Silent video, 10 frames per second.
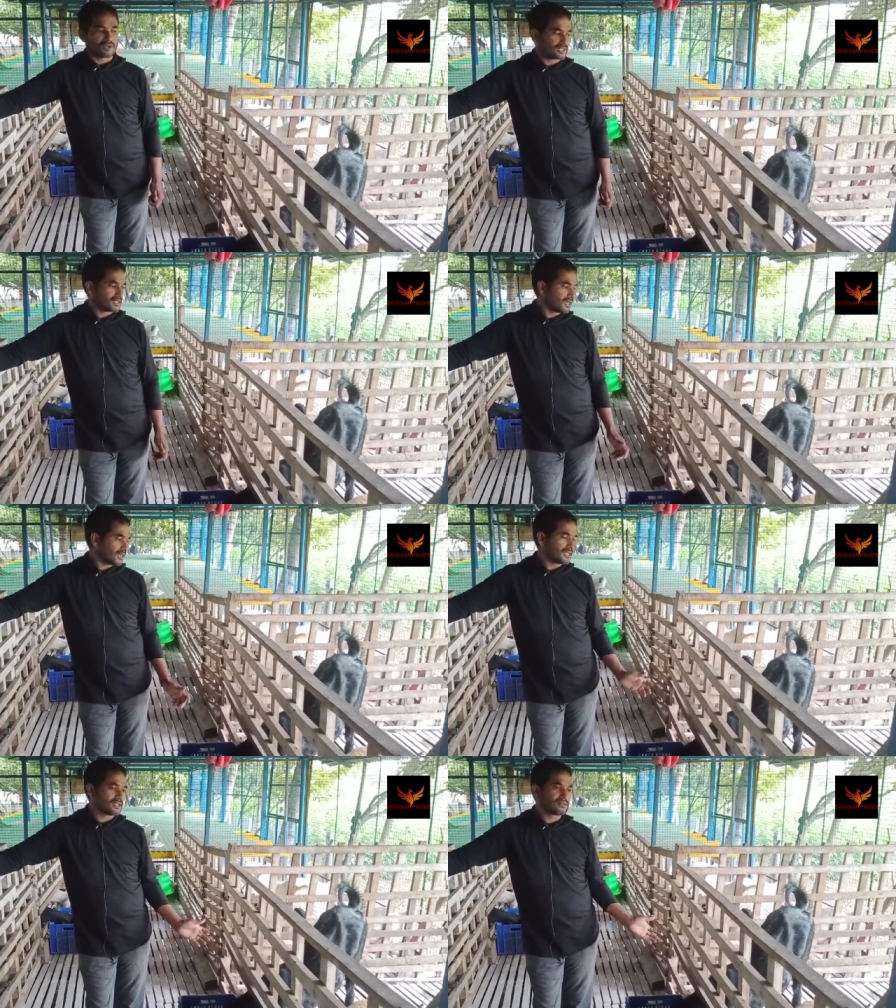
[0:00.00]
ஸோ
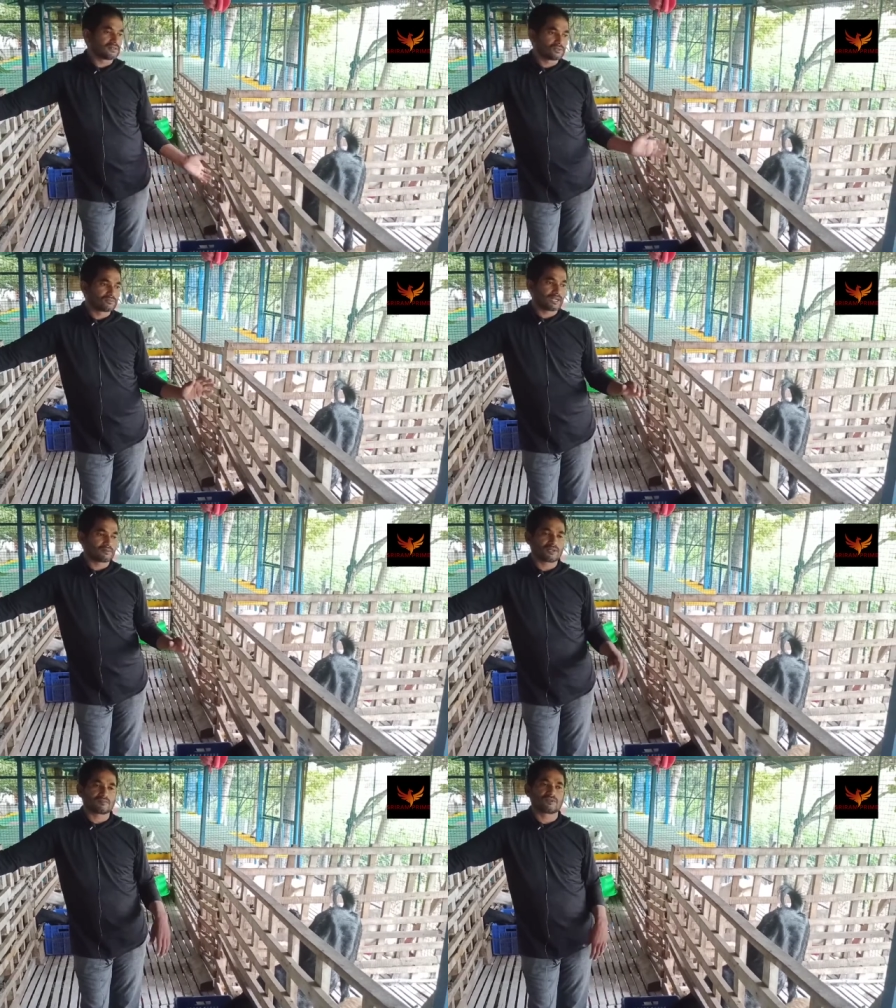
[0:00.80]
அதனால் இதுவும்
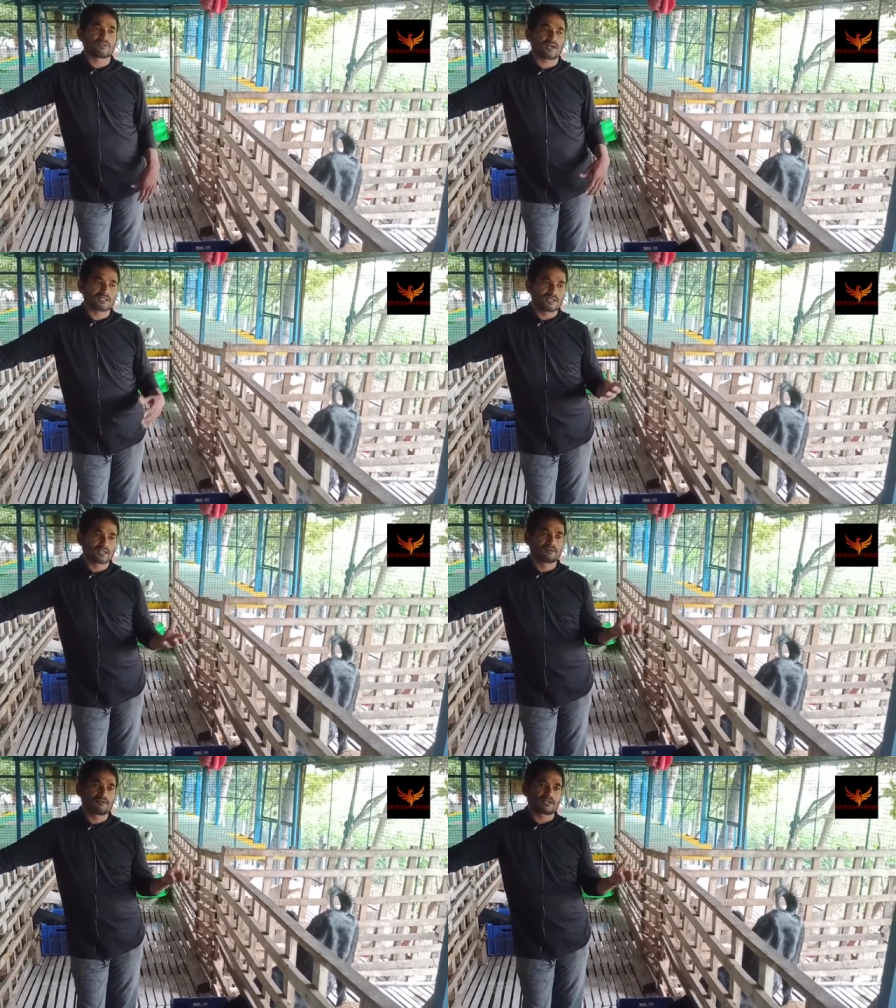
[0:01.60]
அதுவும் மேட் பண்ணும்போது
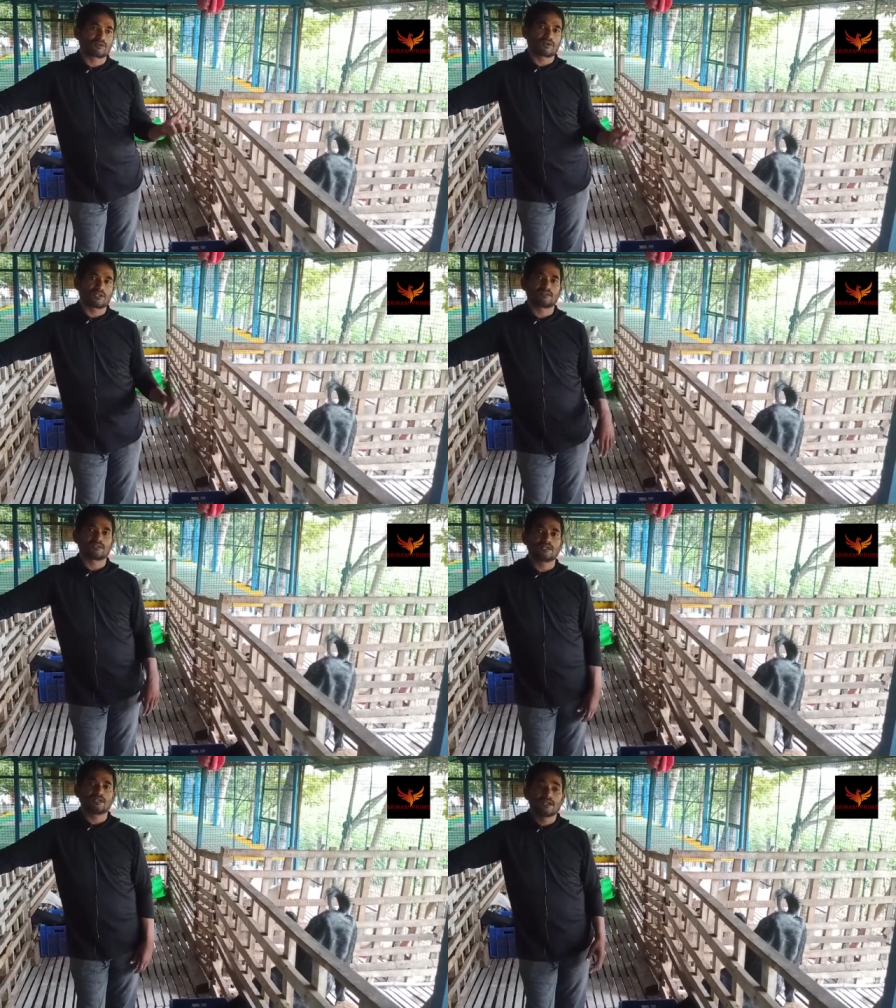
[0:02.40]
அதிலேருந்து வர
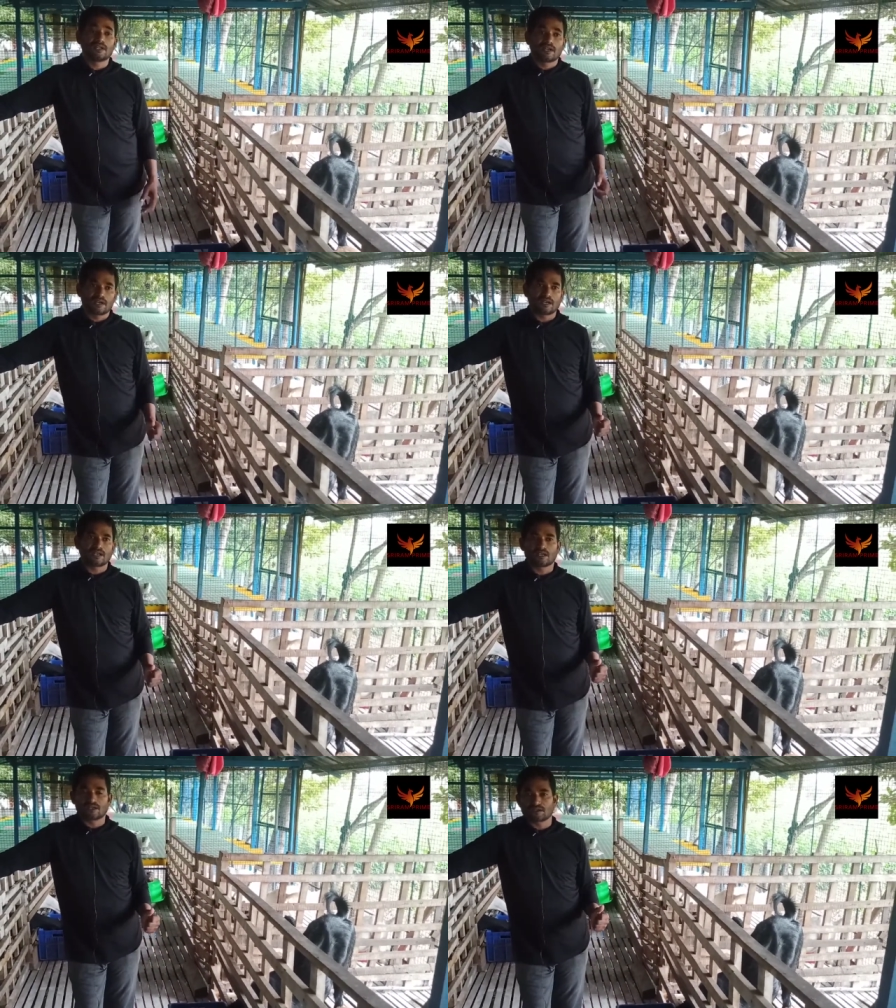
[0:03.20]
குட்டி வந்து
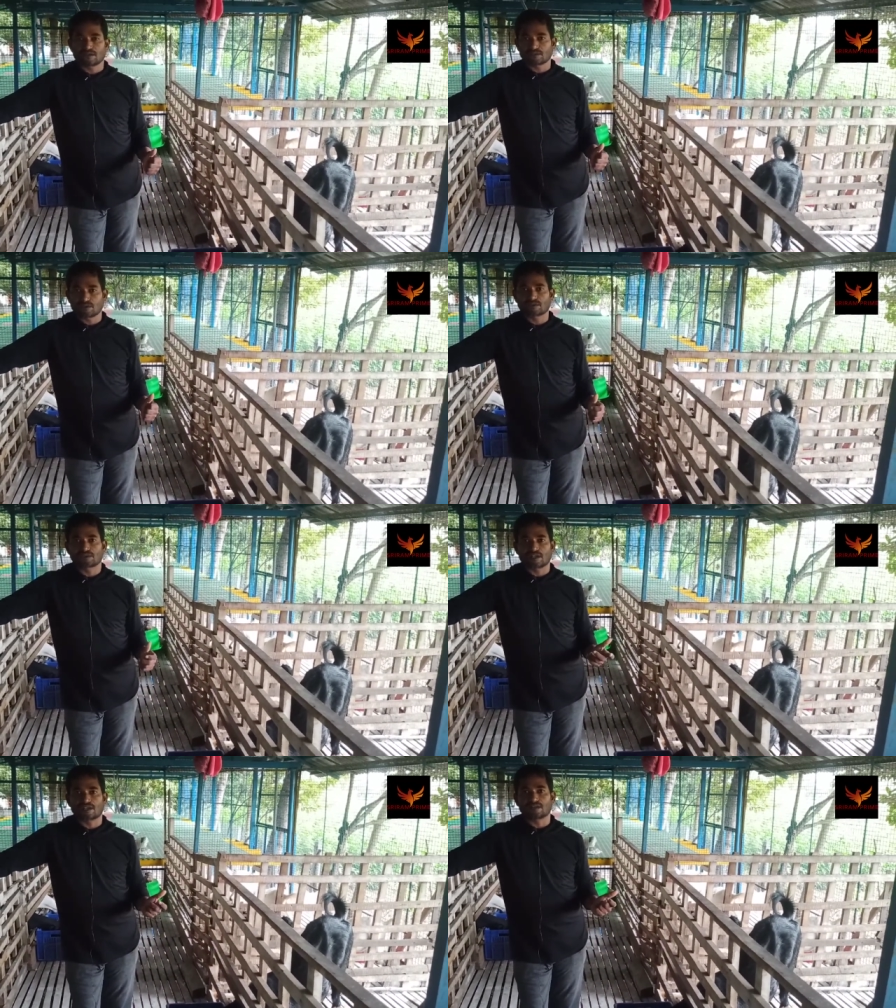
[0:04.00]
நல்ல
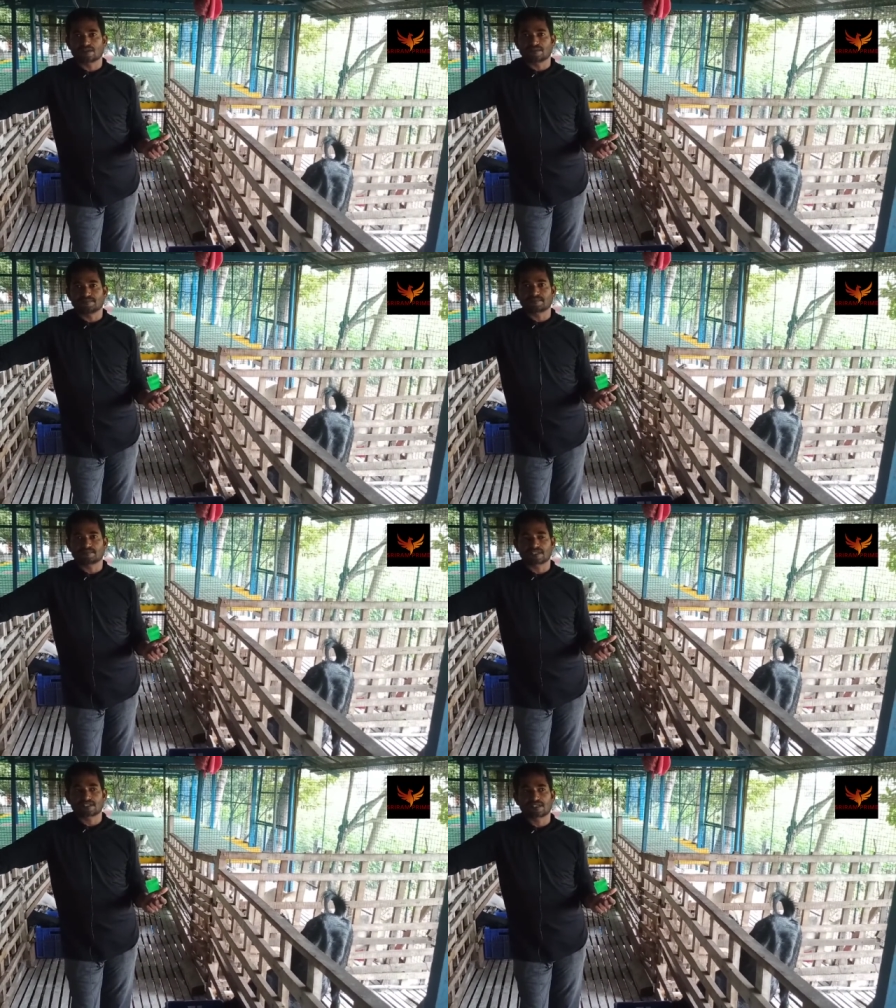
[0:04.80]
க்ரோத் நல்லா இருக்கும்
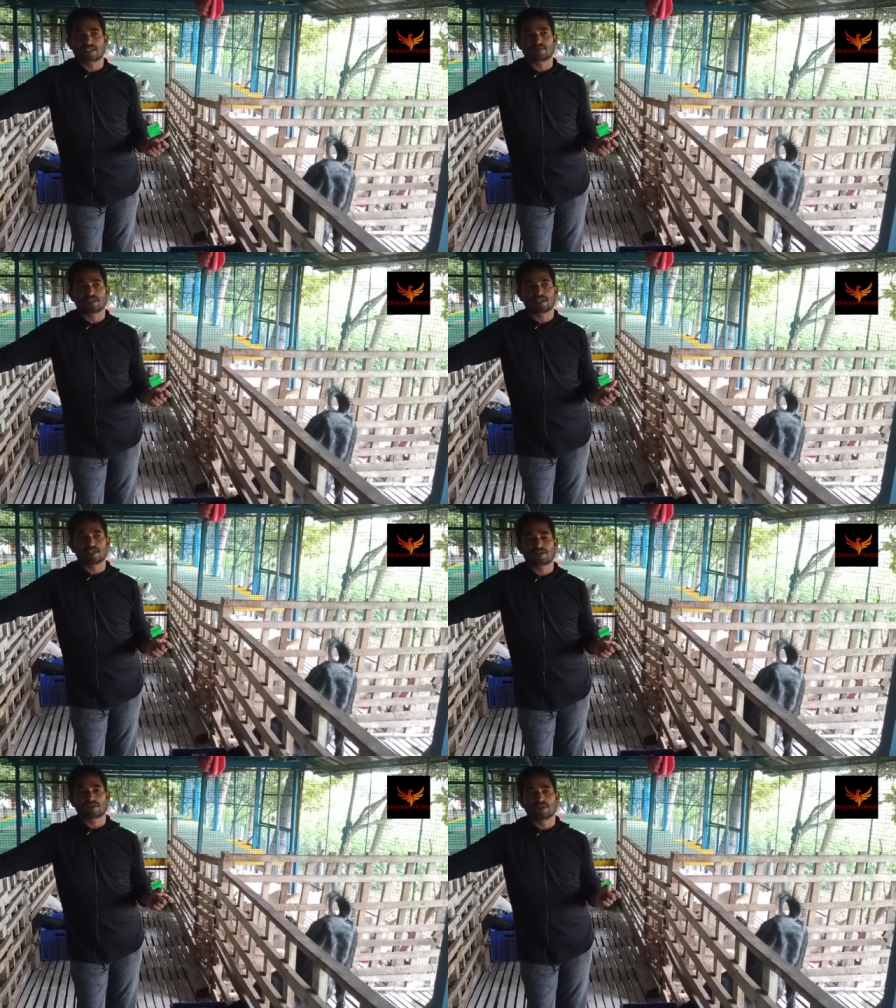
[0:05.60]
கிட்டத்தட்ட
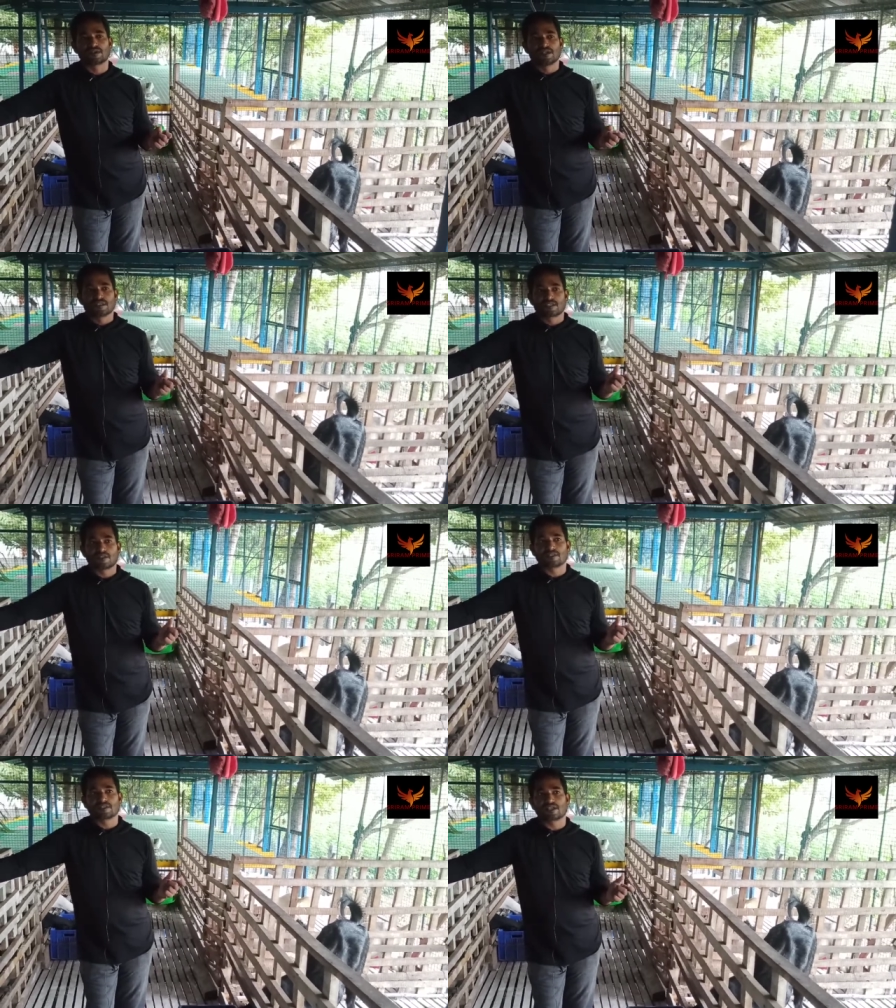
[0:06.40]
பார்த்திங்கன்னா ஒரு
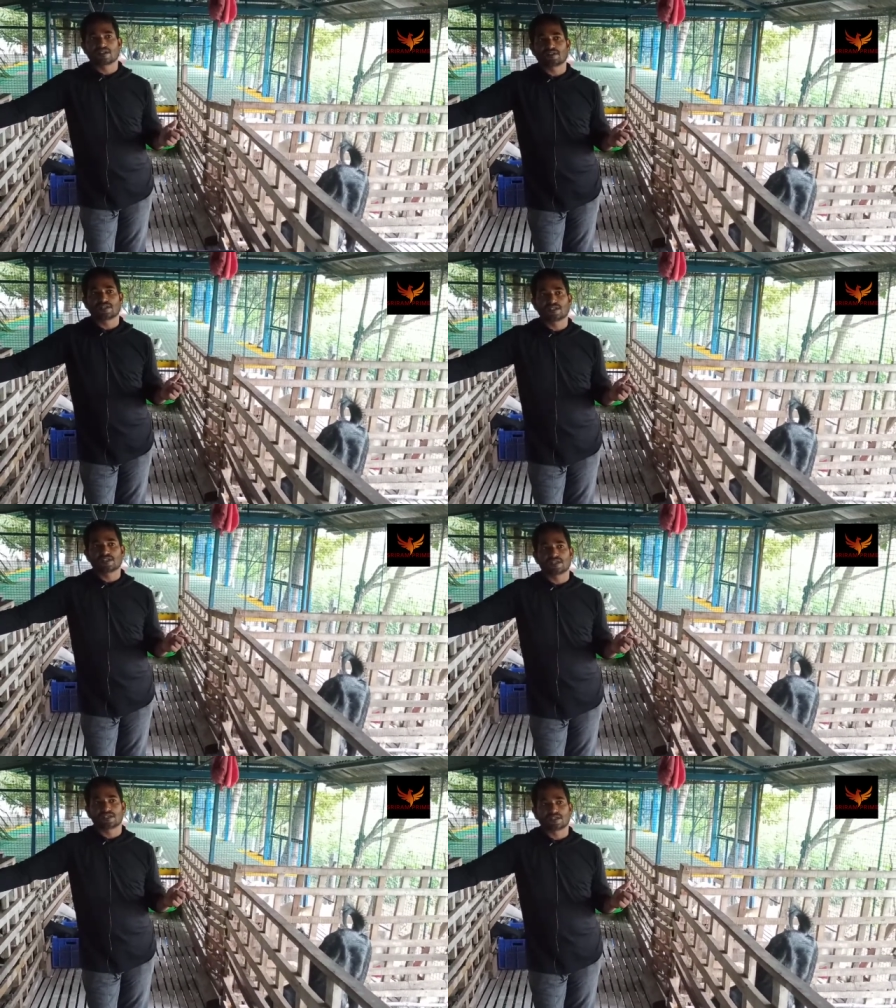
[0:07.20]
த்ரீ மந்த்துக்கு
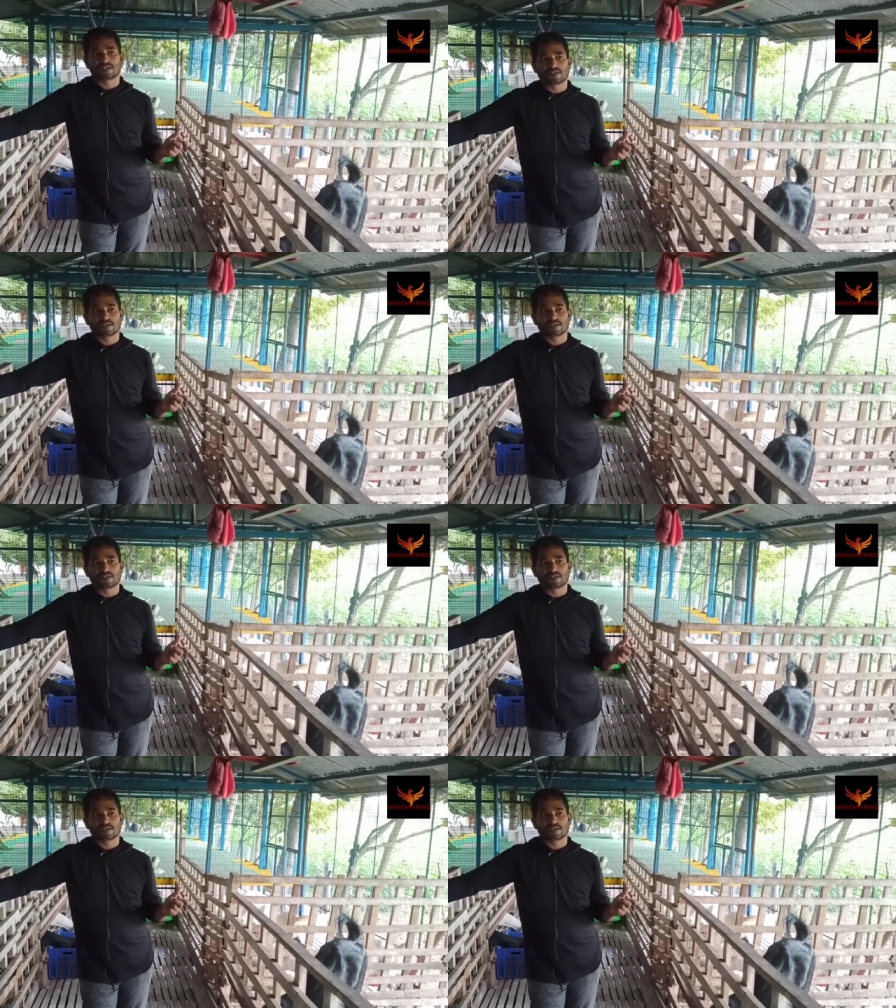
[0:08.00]
வந்து